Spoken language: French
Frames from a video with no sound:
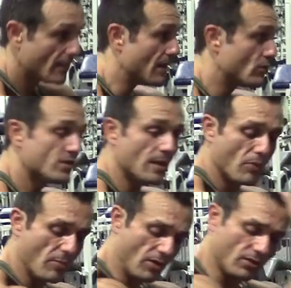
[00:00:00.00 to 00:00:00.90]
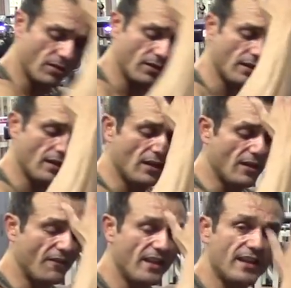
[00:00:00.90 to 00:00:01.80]
bah, tout simplement,
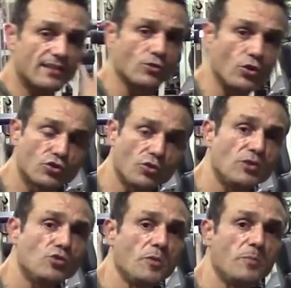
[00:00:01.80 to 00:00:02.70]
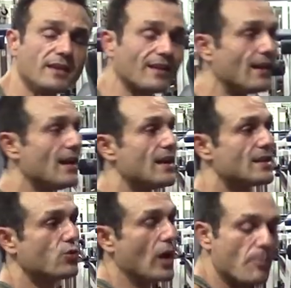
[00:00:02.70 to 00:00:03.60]
veillez à ce que le sommet du pupitre
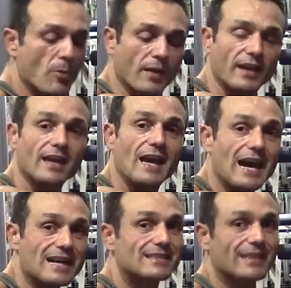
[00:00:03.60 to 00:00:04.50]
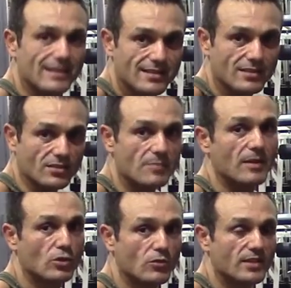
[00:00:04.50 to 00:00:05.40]
soit à peu près à 5-10 cm
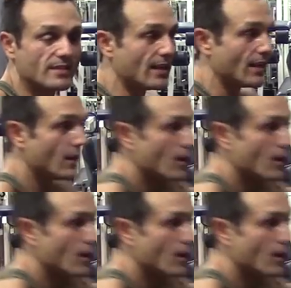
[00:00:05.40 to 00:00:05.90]
de vos aisselles.